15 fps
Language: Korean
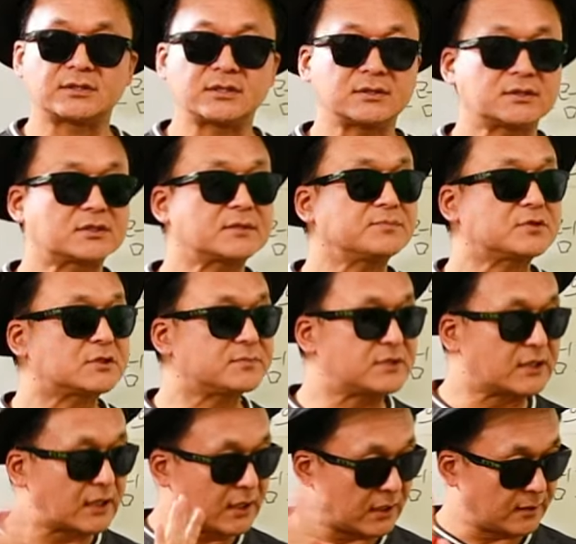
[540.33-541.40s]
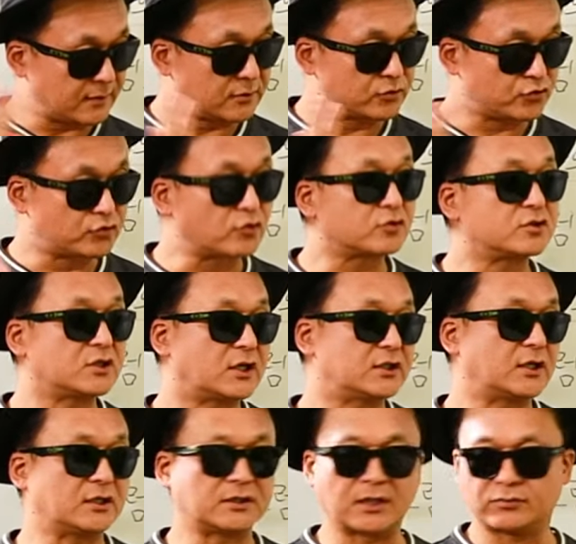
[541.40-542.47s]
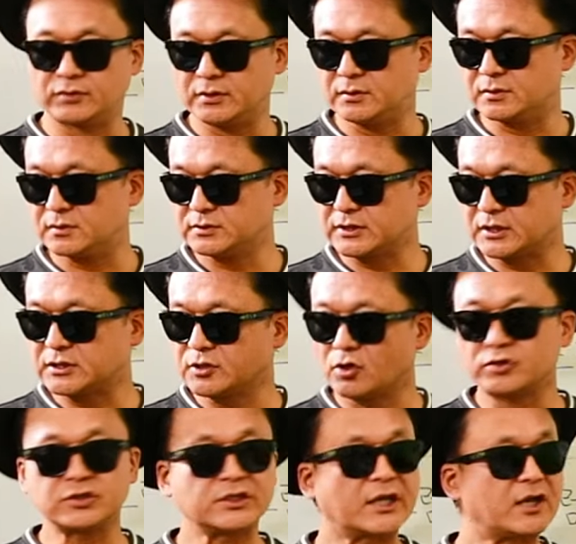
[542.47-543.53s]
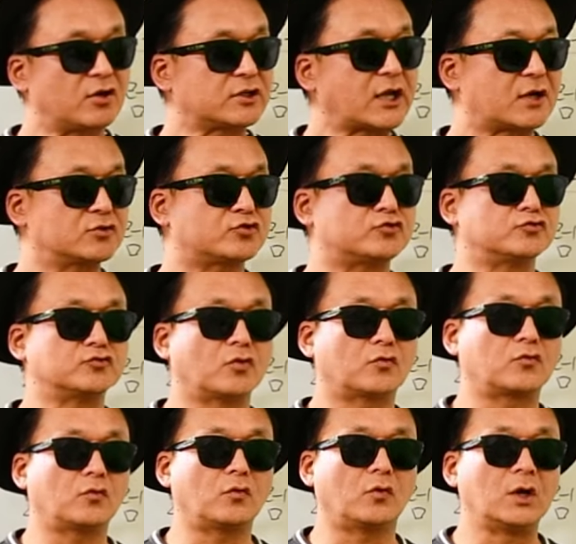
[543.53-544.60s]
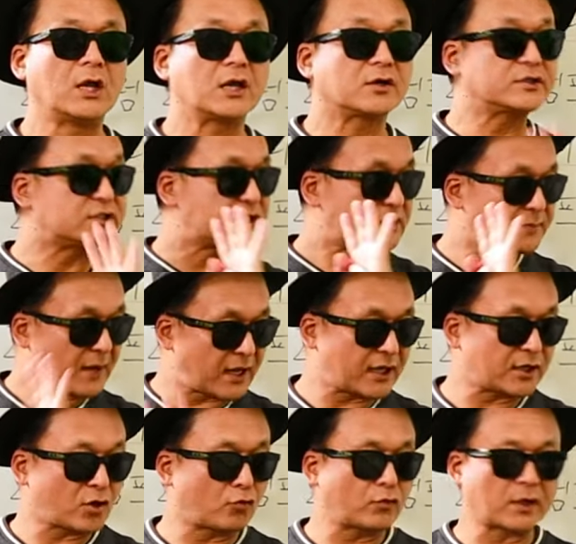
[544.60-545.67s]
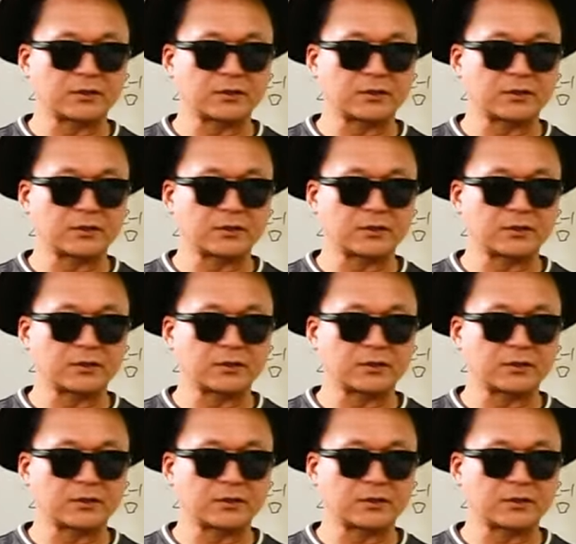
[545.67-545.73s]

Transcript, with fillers: 씀씀이가 줄어들게 돼 있다고요. 이제 그런 게 영향을 주는 거고, 이건 지방의 경우에는